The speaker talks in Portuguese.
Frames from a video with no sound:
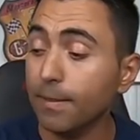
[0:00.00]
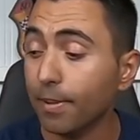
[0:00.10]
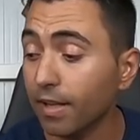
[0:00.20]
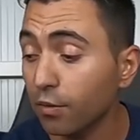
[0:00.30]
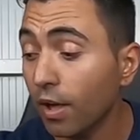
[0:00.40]

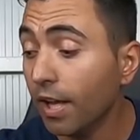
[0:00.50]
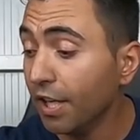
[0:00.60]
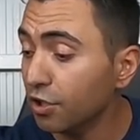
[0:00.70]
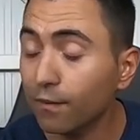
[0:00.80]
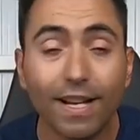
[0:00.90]
Lembrando,
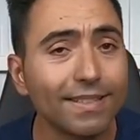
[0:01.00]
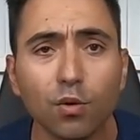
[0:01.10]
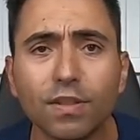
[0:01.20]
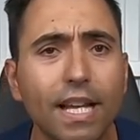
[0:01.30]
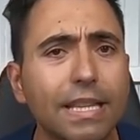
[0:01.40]
isto não vai ser
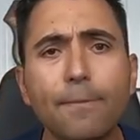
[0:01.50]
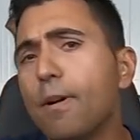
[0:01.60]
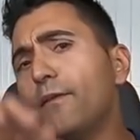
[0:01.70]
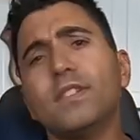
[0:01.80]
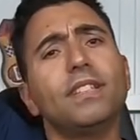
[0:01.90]
um
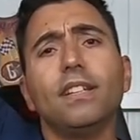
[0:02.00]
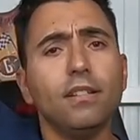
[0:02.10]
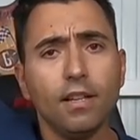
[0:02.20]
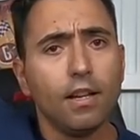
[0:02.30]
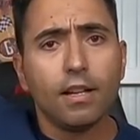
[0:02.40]
setup a
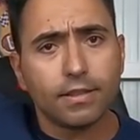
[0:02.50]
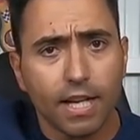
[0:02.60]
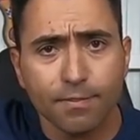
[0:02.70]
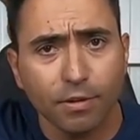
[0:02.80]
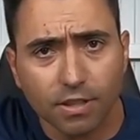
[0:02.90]
fazer
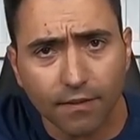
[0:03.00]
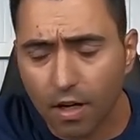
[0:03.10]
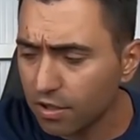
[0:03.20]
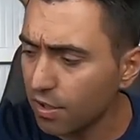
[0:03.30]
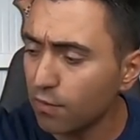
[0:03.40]
3 mil
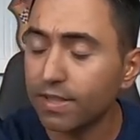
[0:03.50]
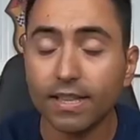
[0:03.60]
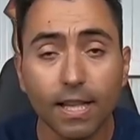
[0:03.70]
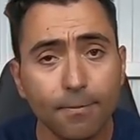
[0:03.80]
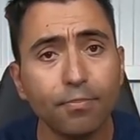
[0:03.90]
cavalos, é um
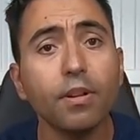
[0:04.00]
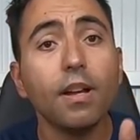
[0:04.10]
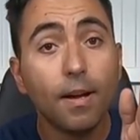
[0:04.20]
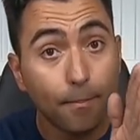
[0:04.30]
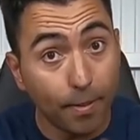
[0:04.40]
setup
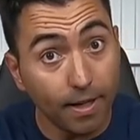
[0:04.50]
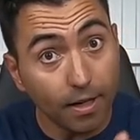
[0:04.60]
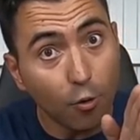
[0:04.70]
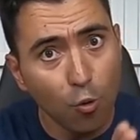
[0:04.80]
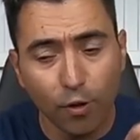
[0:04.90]

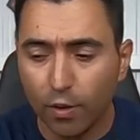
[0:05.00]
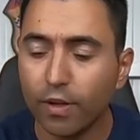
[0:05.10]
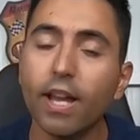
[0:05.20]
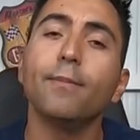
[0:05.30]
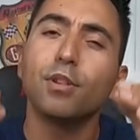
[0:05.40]
para o que eu
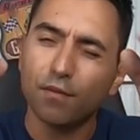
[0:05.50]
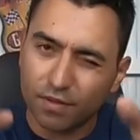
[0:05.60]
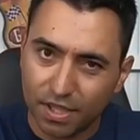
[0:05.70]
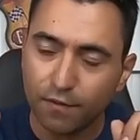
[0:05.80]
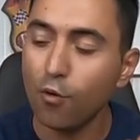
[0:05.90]
quero e depois
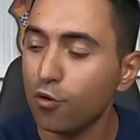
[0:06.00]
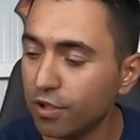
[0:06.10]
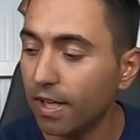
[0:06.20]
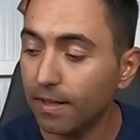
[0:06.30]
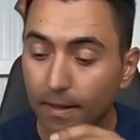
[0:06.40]
vocês vão
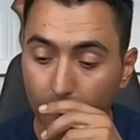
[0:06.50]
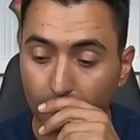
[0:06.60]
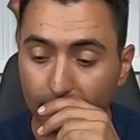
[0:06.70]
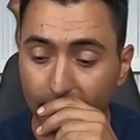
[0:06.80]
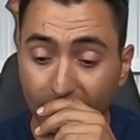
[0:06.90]
gostar
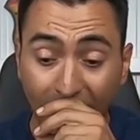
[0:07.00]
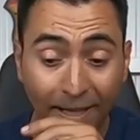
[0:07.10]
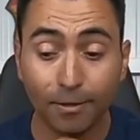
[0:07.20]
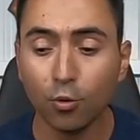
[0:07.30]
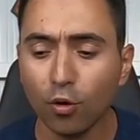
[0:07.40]

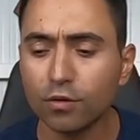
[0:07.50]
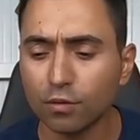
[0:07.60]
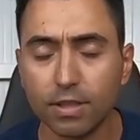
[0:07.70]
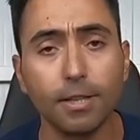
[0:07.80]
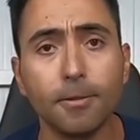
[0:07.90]
uh, do
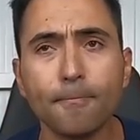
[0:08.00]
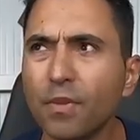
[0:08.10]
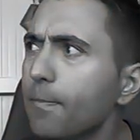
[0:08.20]
resultado.